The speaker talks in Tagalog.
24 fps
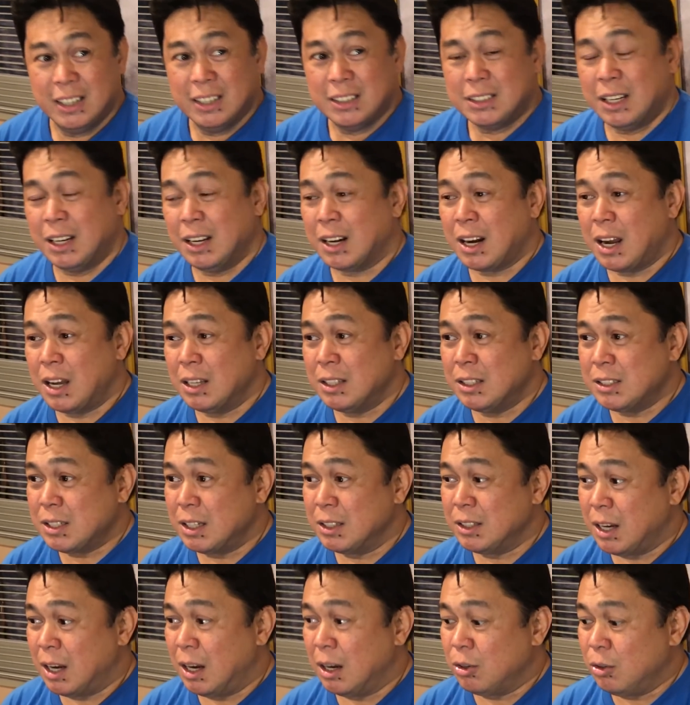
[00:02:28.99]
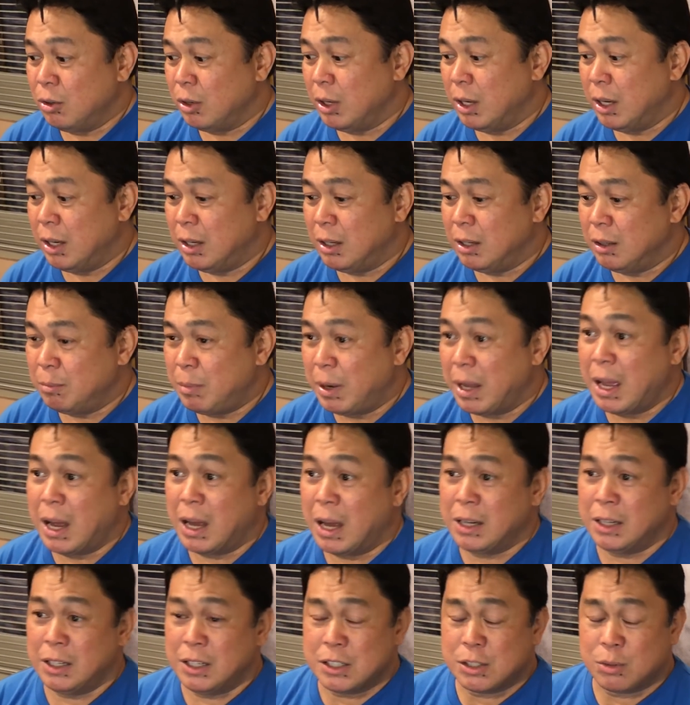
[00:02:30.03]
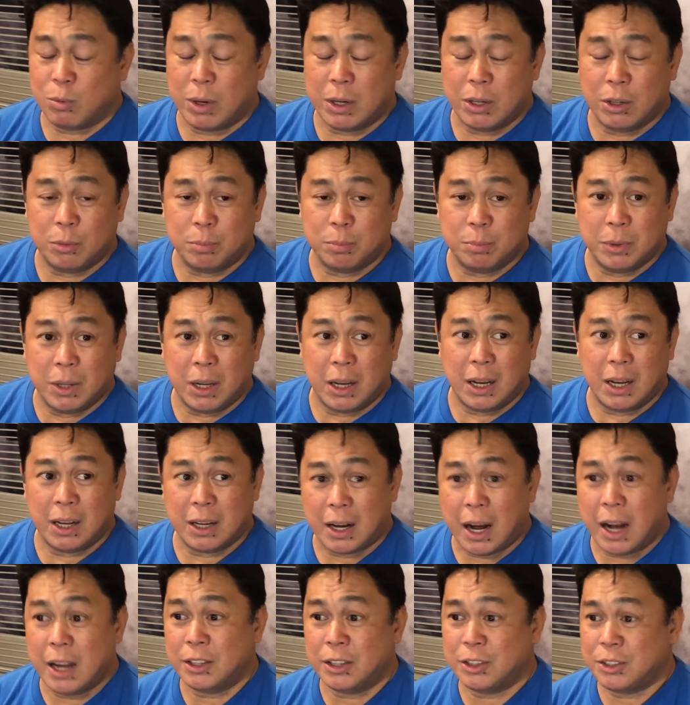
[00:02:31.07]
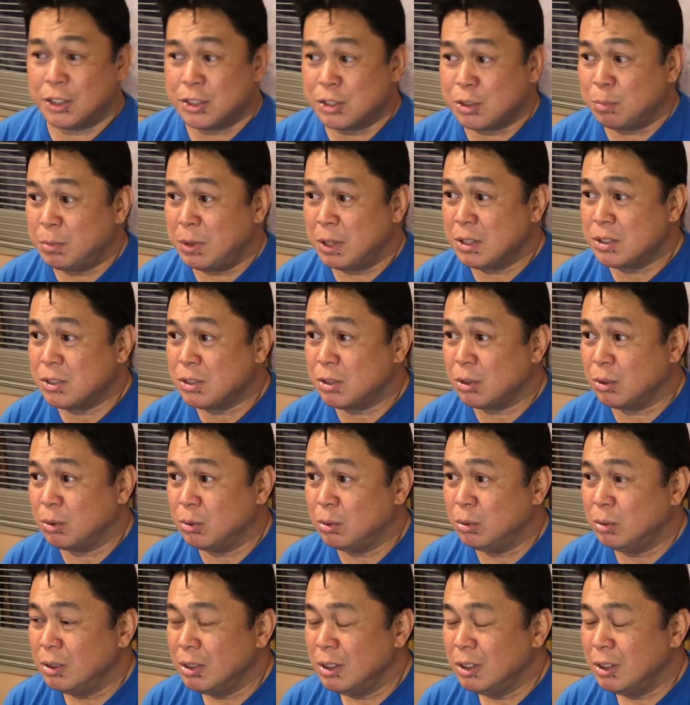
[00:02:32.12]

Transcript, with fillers: sila Randy Santiago, and Bayani is one of the writers of that show.